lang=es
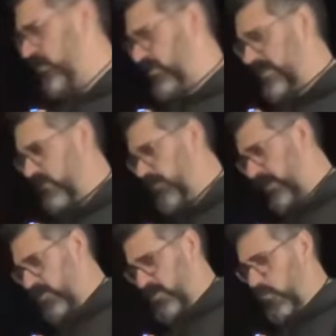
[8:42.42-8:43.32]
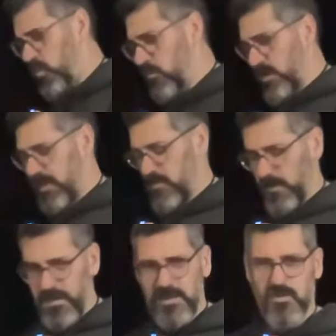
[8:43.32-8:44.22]
hotel tiene una conexión muy buena,
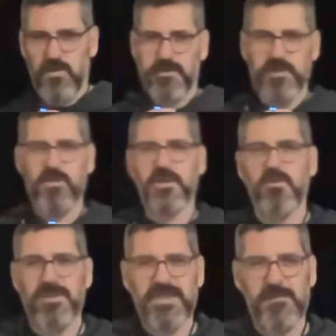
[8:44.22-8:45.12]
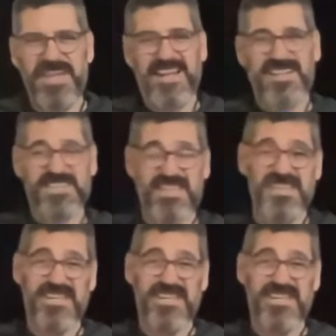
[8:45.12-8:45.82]
200, 250 megas,